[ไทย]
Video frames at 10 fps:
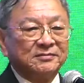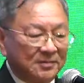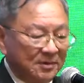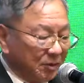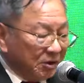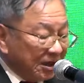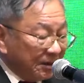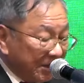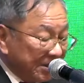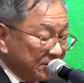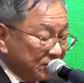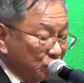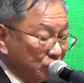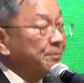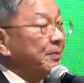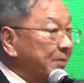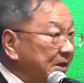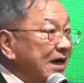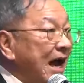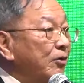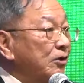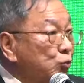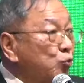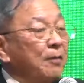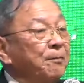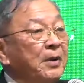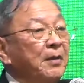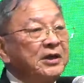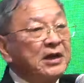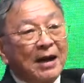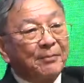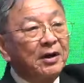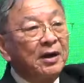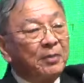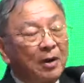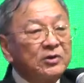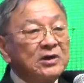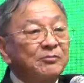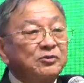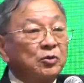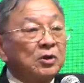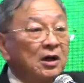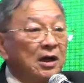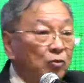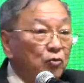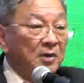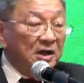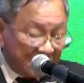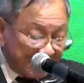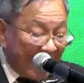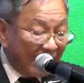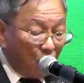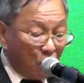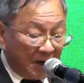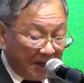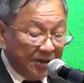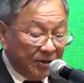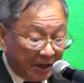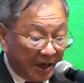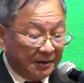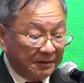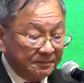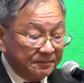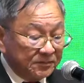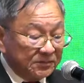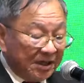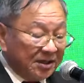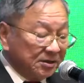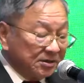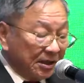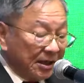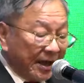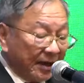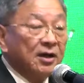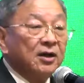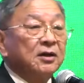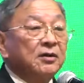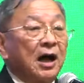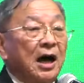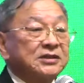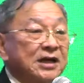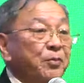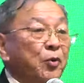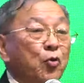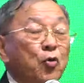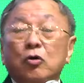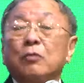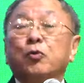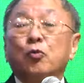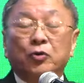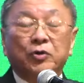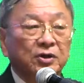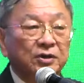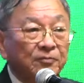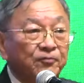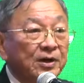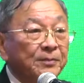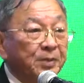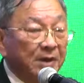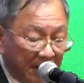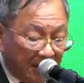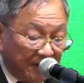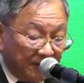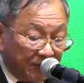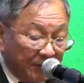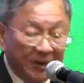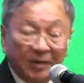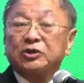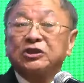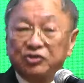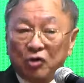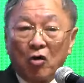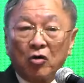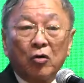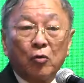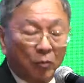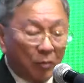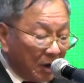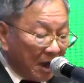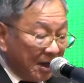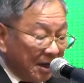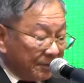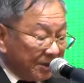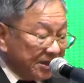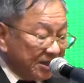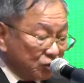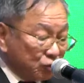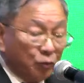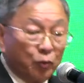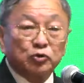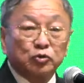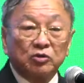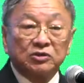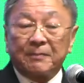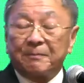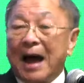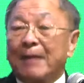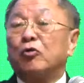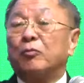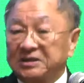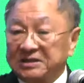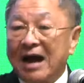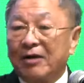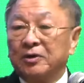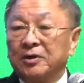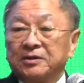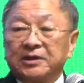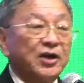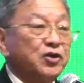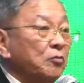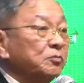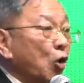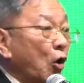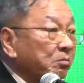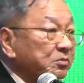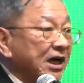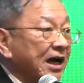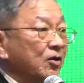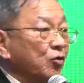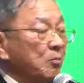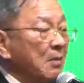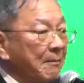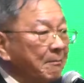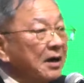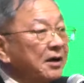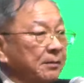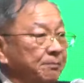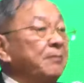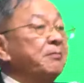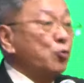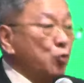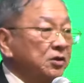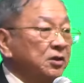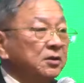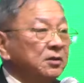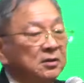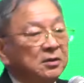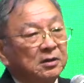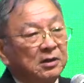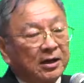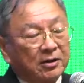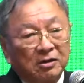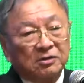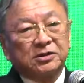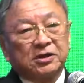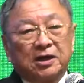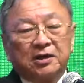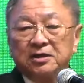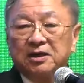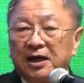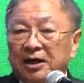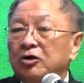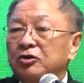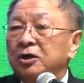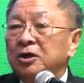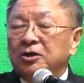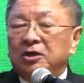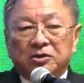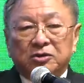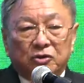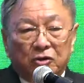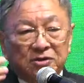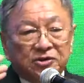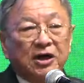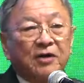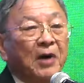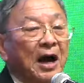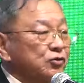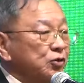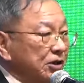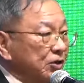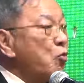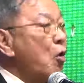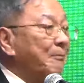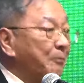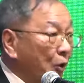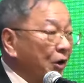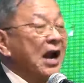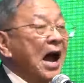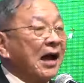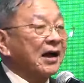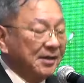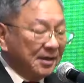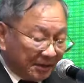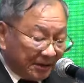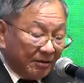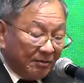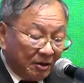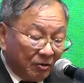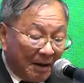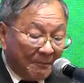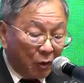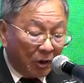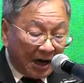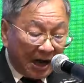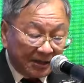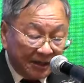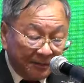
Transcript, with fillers: เพราะฉะนั้นพระเยซูนั้นเป็นพระเจ้าและอยู่กับพระบิดาพระพระวิญญาณสุดและร่วมกันสร้างโลกใบนี้ด้วยกัน นั่นคือสิ่งแรกอาจารย์เปโลก็พูด ในฟิลิปปีในฟิลิปปีบทที่สองข้อหกบอกว่า พระเยซูผู้ทรงสภาพของพระเจ้าแต่ยอมถ่อมใจลงมาบังเกิดเป็นมนุษย์และก็เกิดและก็เชื่อฟังจนถึงความมรณากระทั่งความมรณาที่